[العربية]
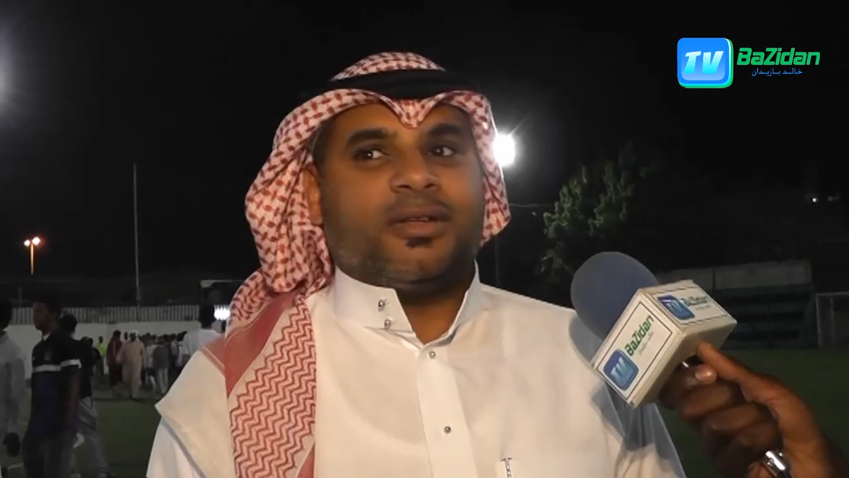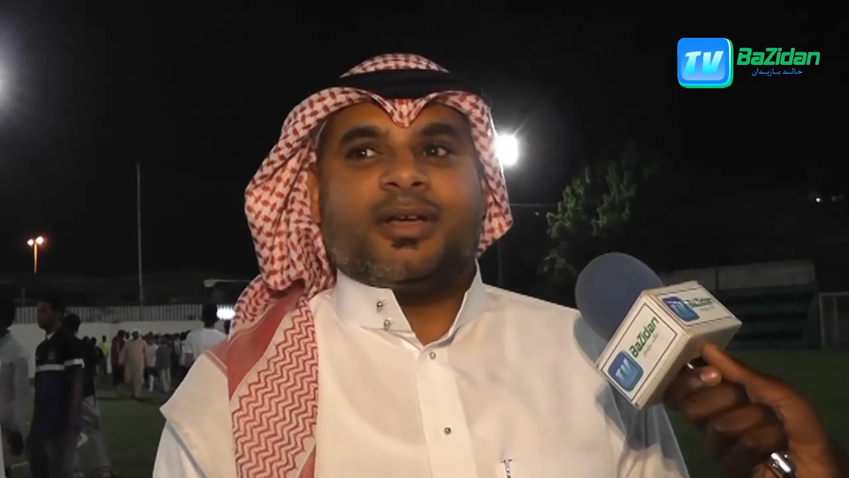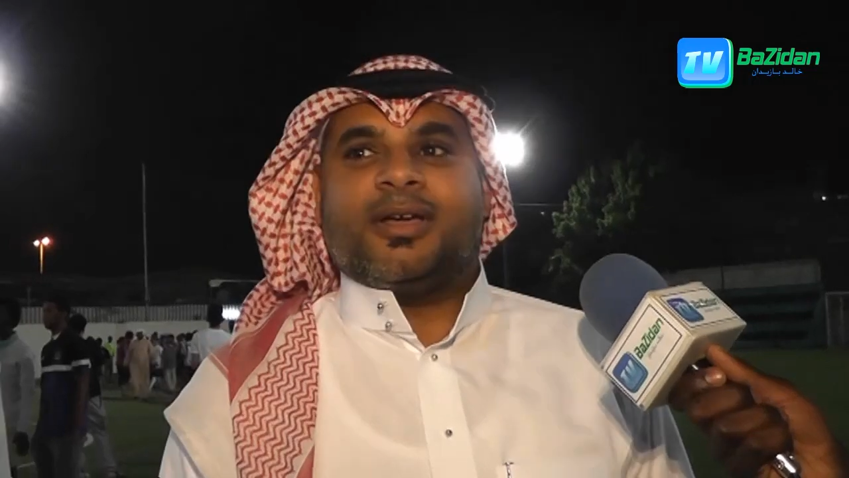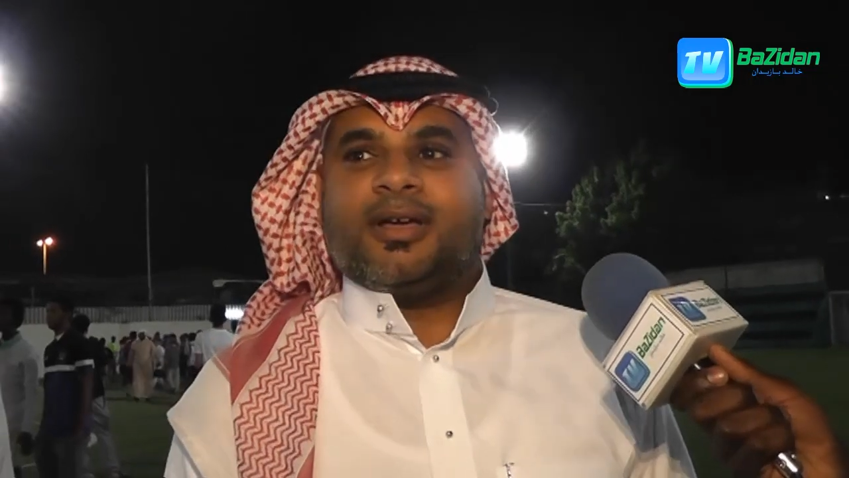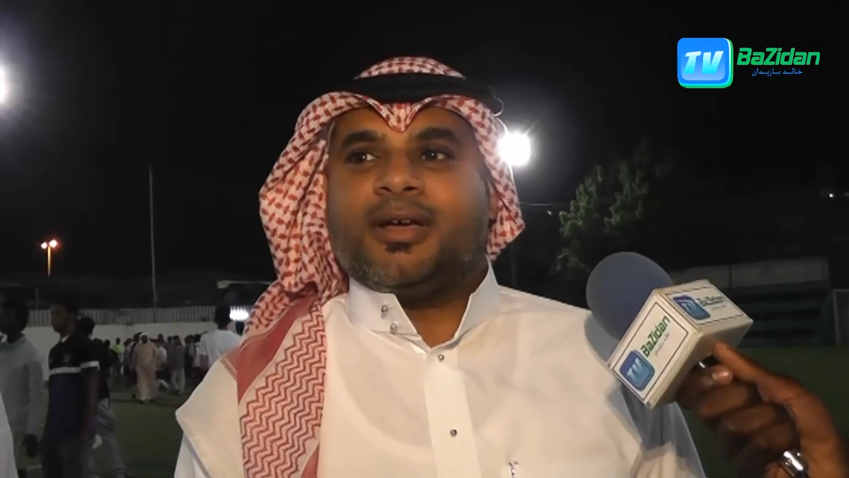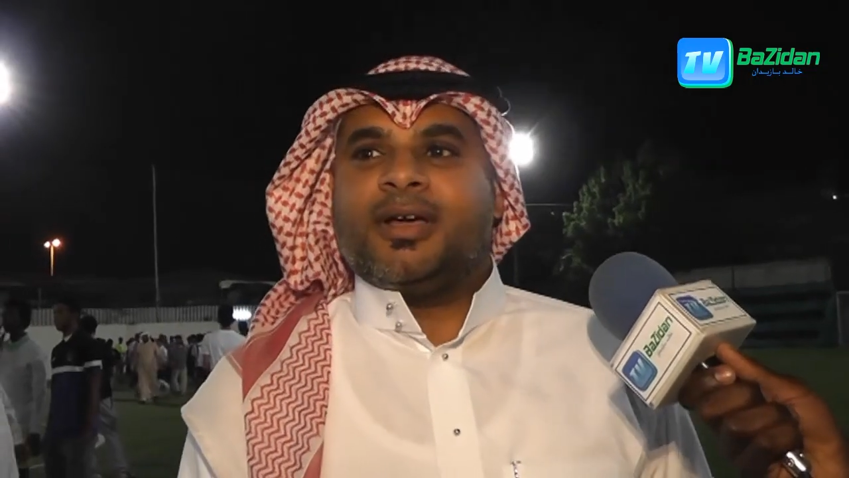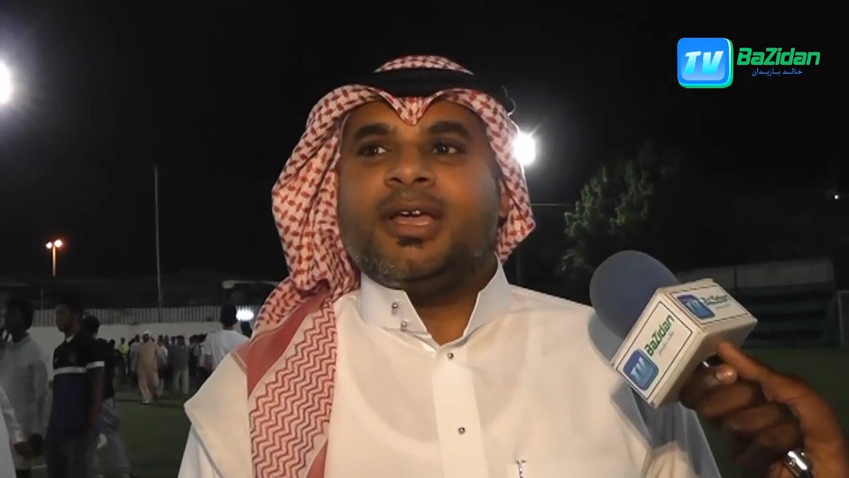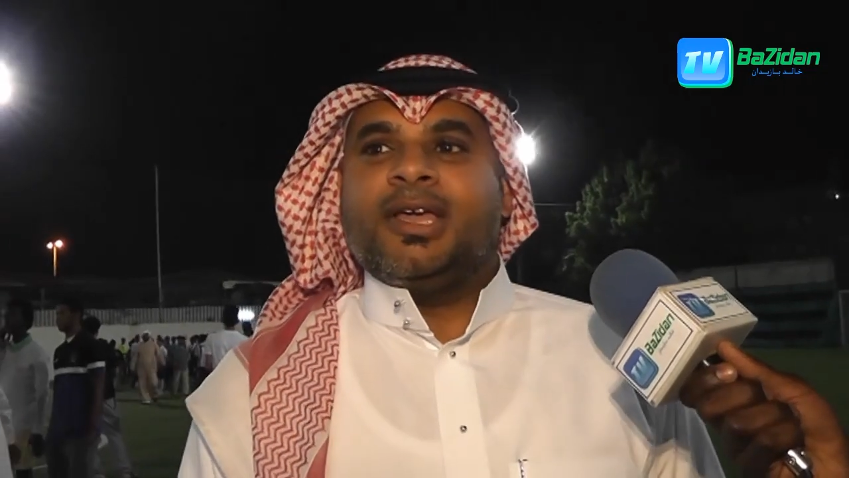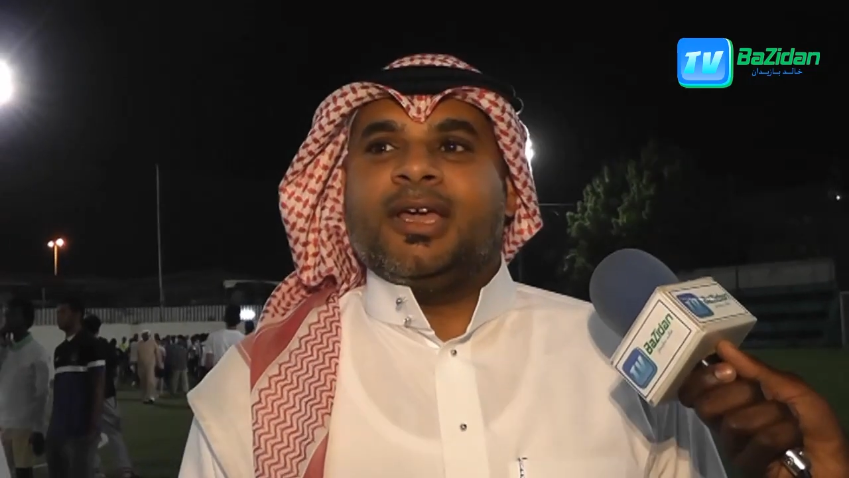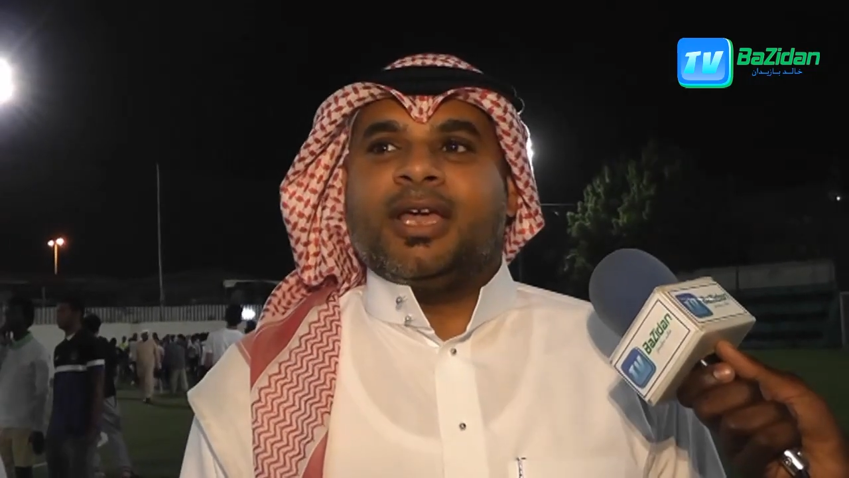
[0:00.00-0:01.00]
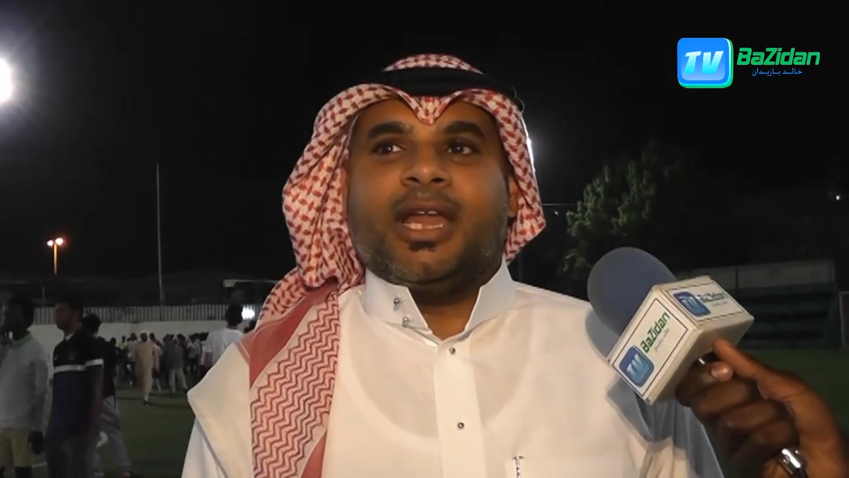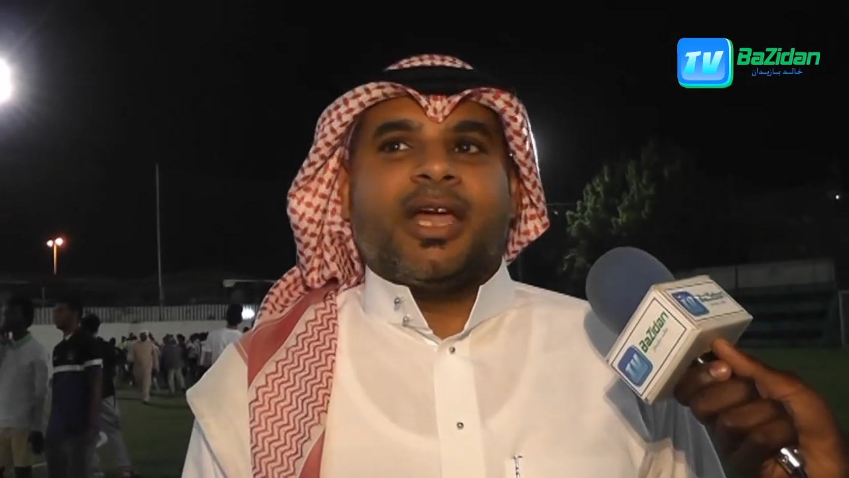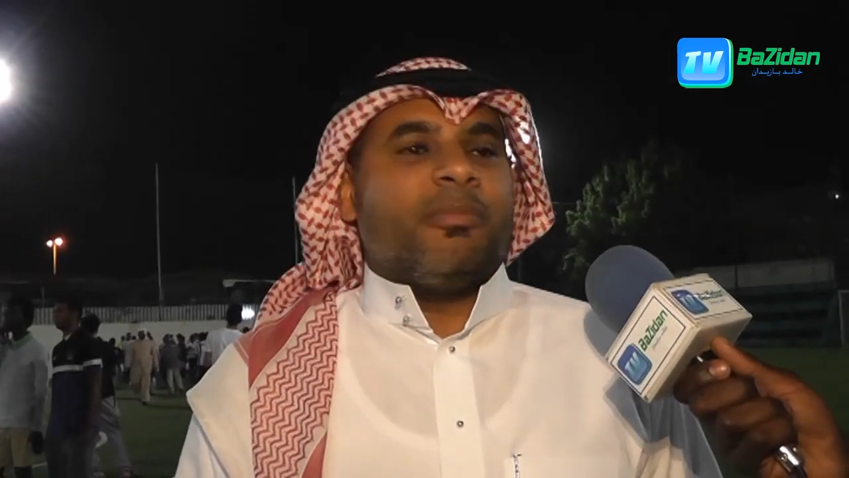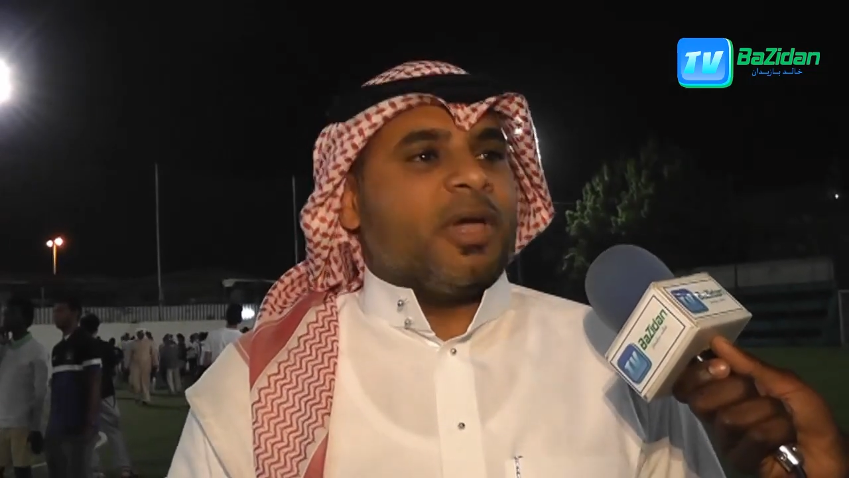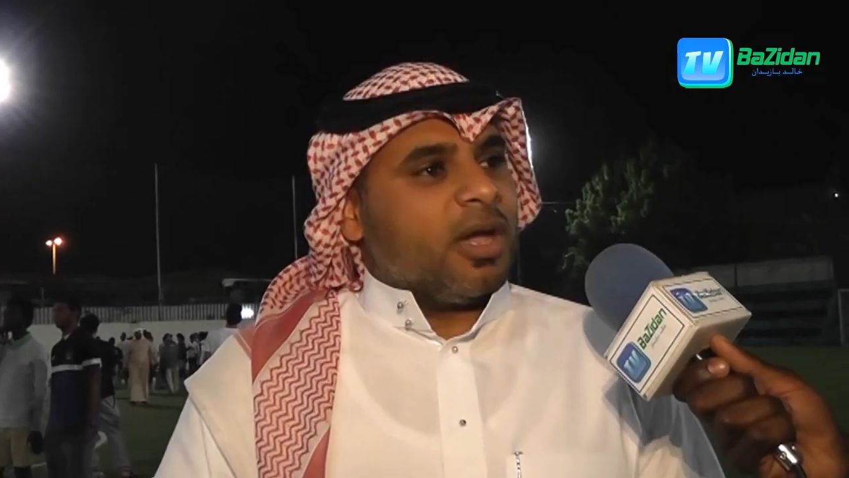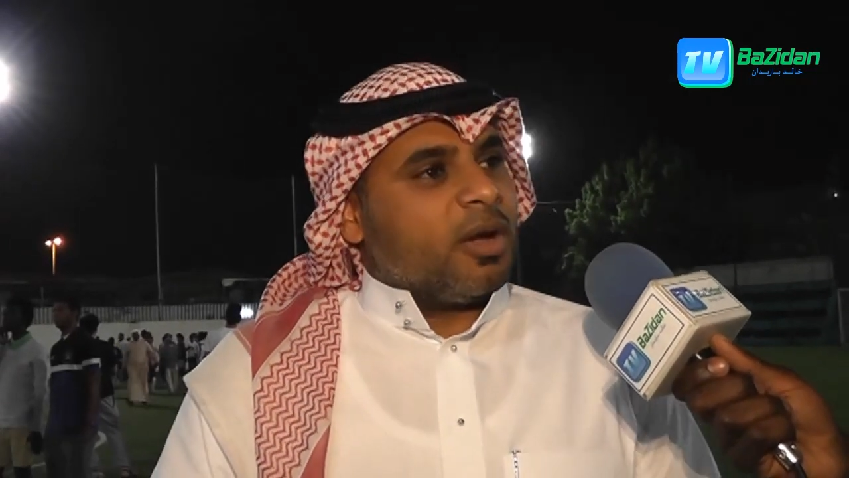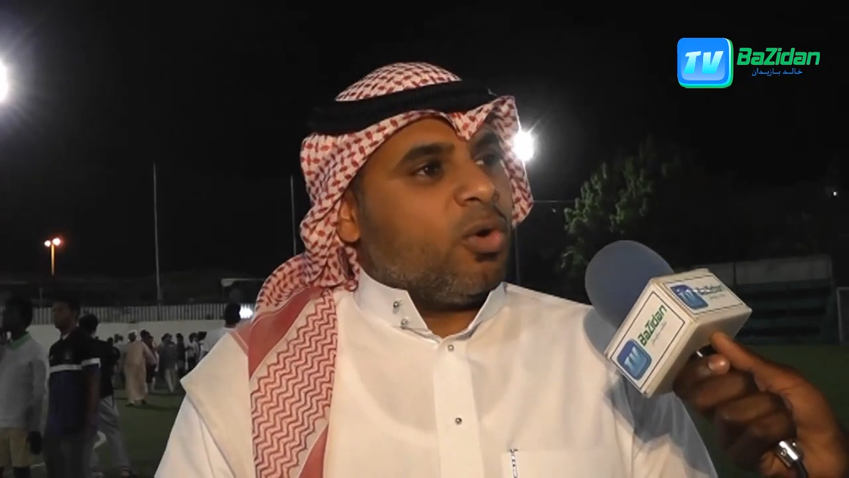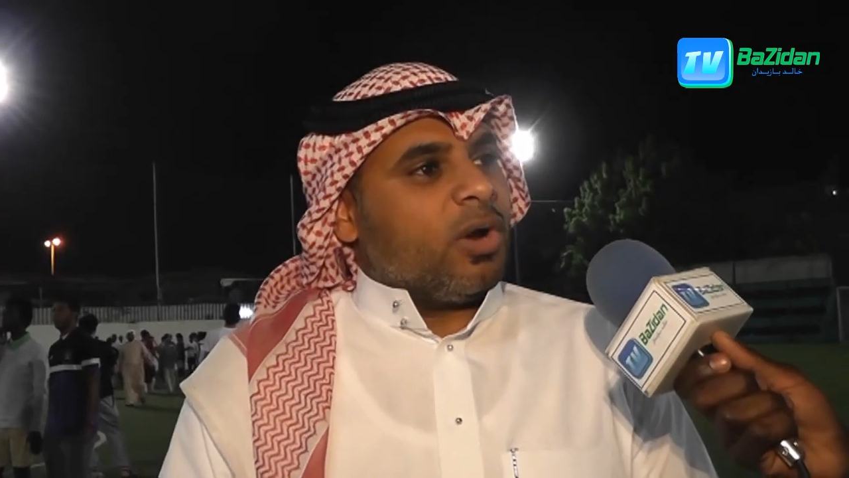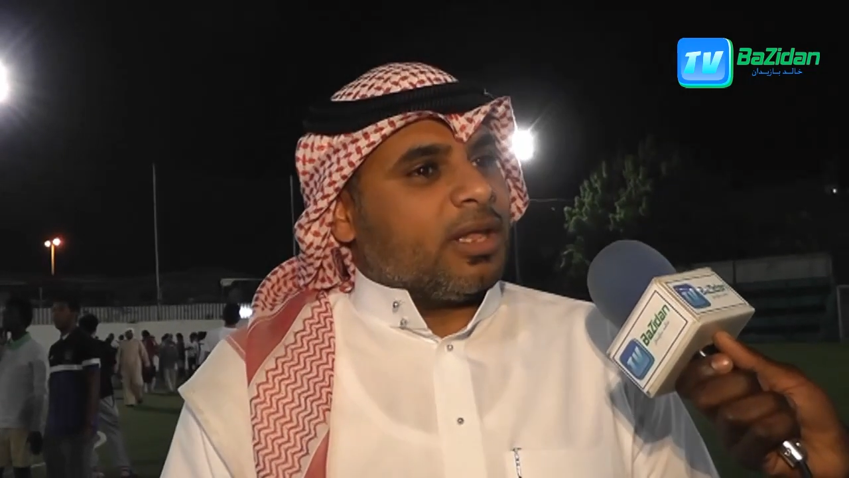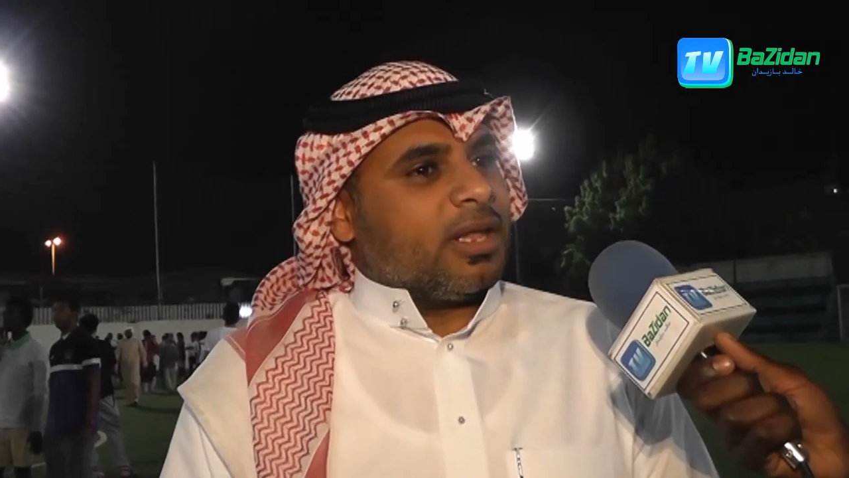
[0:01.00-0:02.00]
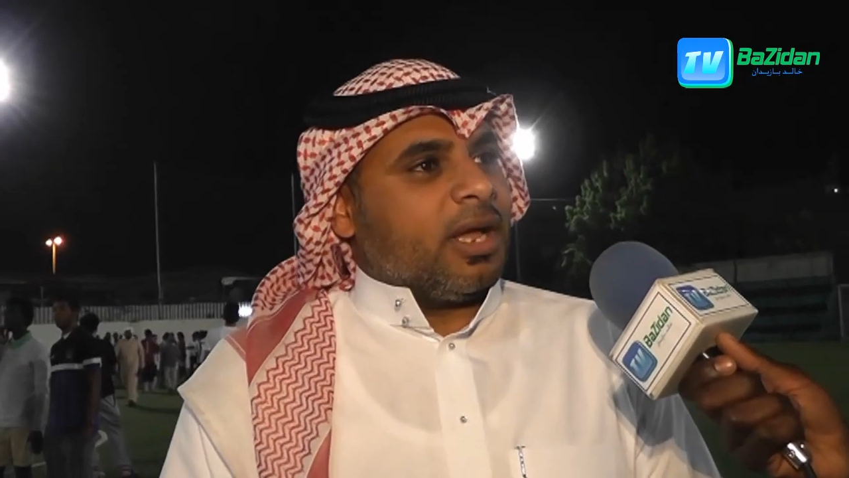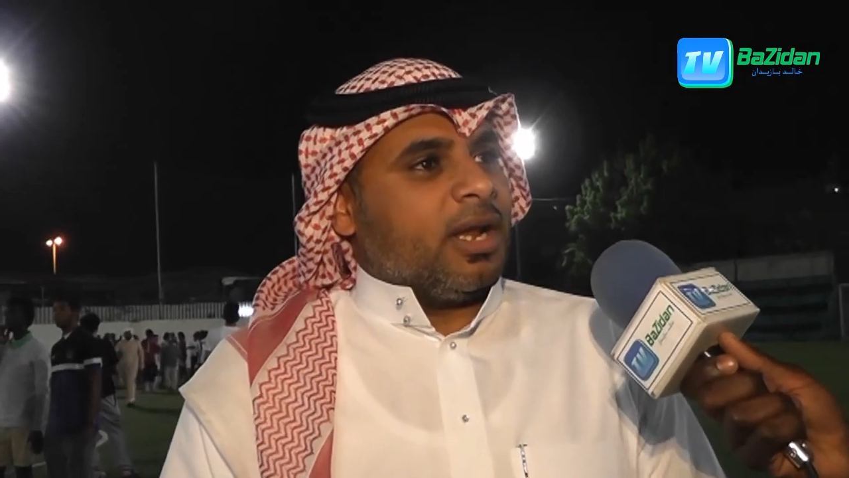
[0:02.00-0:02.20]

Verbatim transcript: آه، يليق بكرة